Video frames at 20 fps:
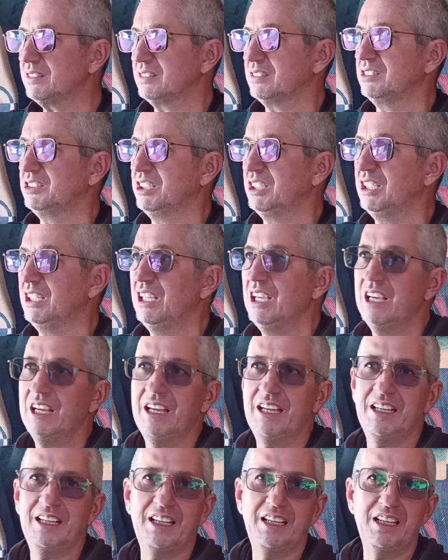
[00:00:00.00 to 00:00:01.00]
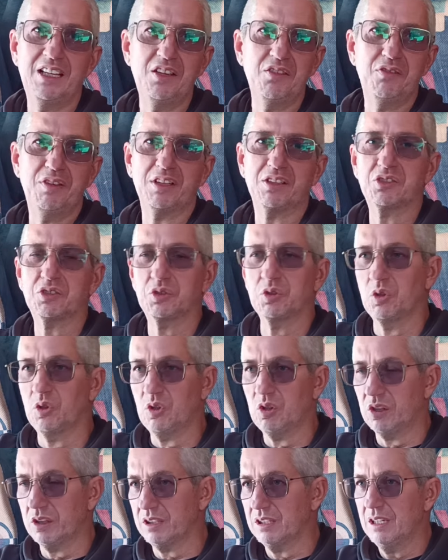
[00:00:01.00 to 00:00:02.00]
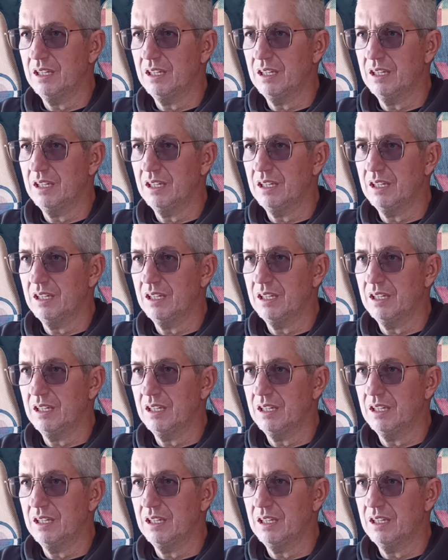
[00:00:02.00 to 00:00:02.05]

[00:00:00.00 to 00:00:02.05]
de inversor.